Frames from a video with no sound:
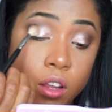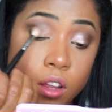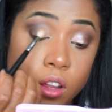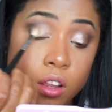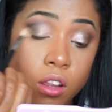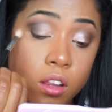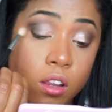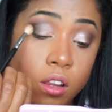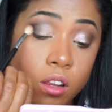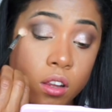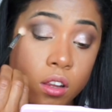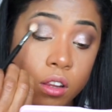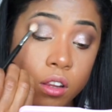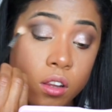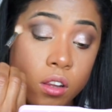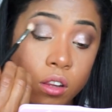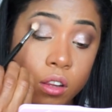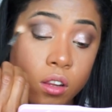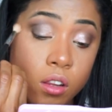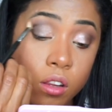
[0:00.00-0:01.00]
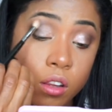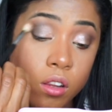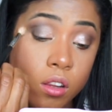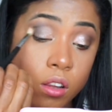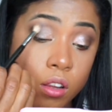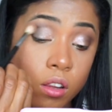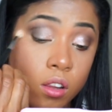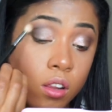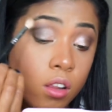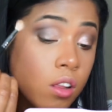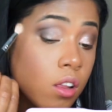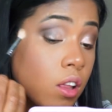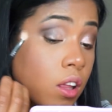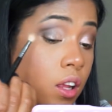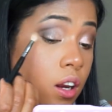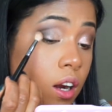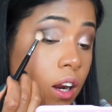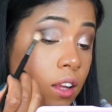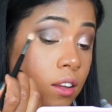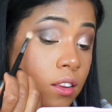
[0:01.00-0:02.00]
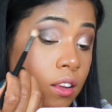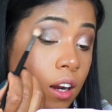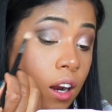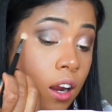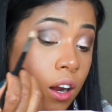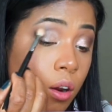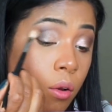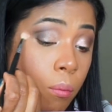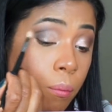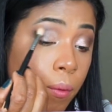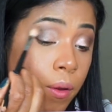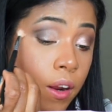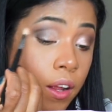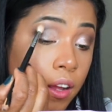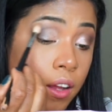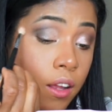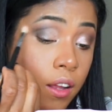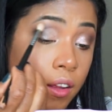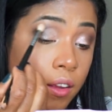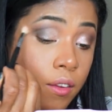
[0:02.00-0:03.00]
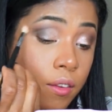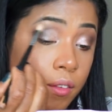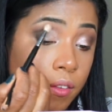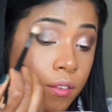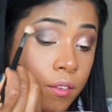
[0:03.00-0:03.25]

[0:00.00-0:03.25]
aquí y rastrarlo para acá.